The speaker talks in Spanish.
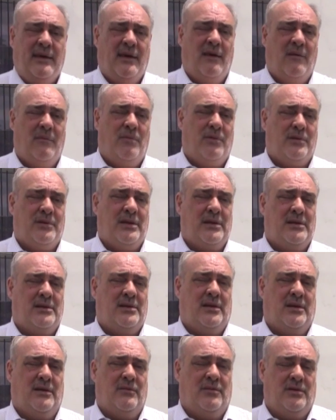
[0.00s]
Es
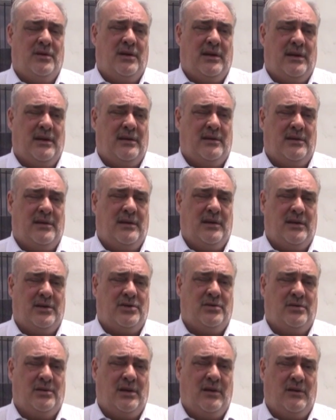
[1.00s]
importante que un dirigente
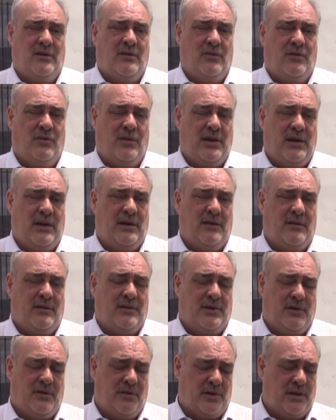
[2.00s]
nacional conozca,
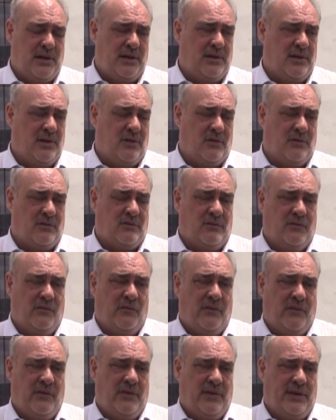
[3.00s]
recorra el interior
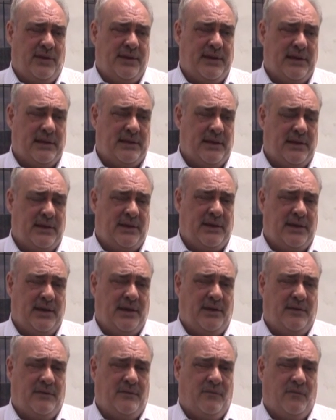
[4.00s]
y que esté en
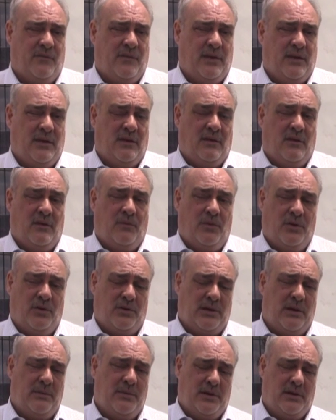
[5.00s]
esquina.
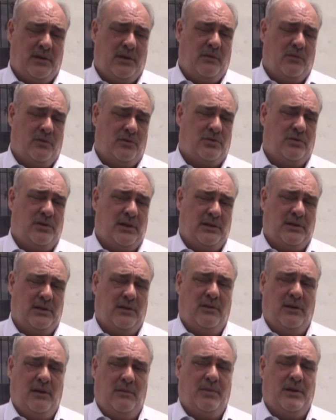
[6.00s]
Bueno, también tenemos una
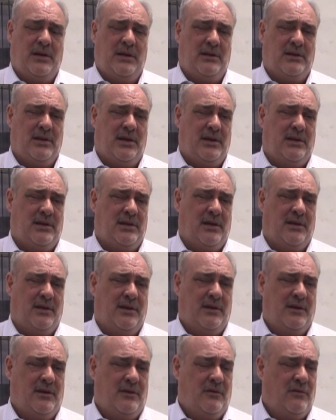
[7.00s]
actividad para el 30
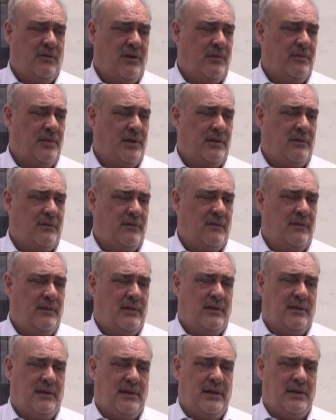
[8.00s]
de noviembre
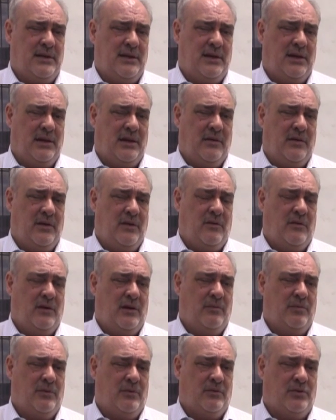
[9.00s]
que tiene que ver con
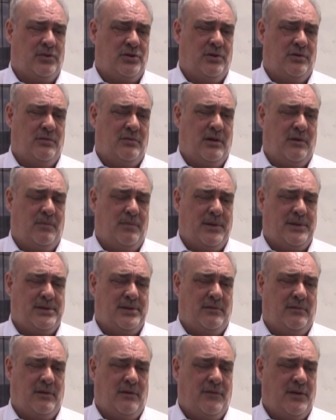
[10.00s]
la producción, una
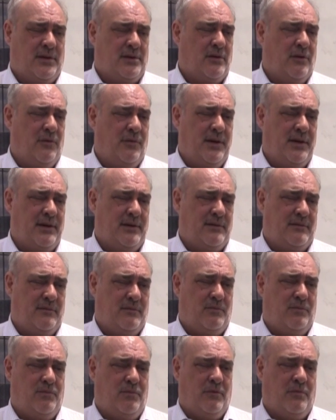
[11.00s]
especie de una fiesta ovina,
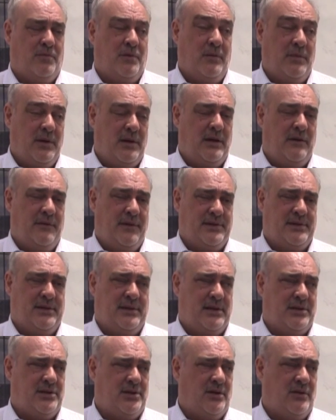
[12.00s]
por primera vez se
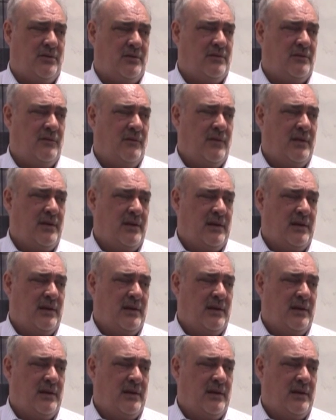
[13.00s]
está haciendo